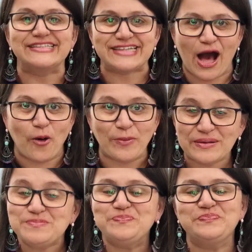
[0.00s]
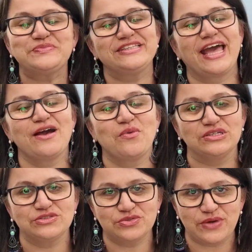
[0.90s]
calma né,
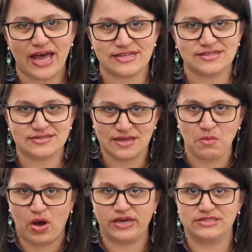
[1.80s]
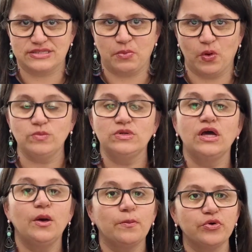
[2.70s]
quanto essas demoras, tá bom?
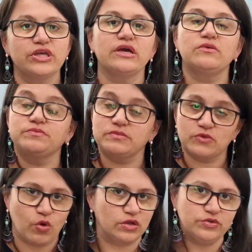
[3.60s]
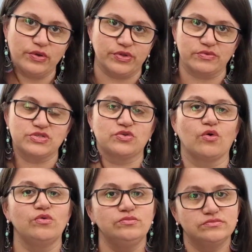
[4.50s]
Porque quando eu não
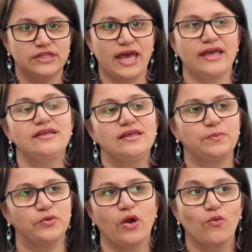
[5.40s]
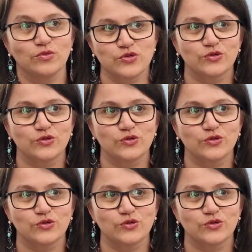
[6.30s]
estou, né, e por alguns